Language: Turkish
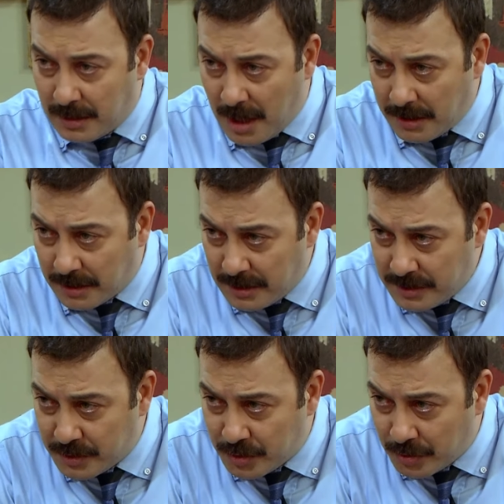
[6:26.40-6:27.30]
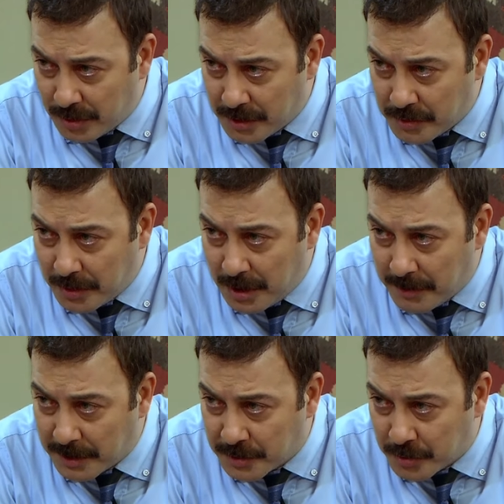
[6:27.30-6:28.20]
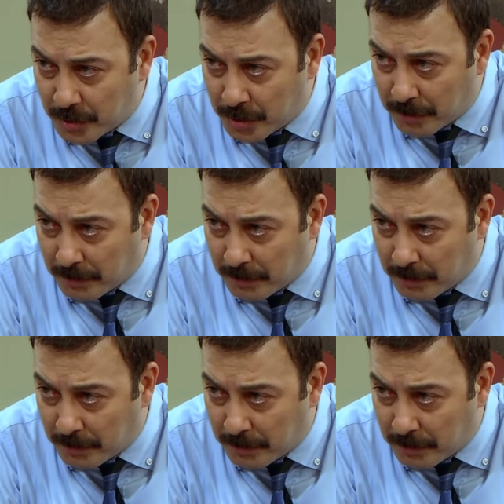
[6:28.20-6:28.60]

Yalnız şunu da söylemek istiyorum.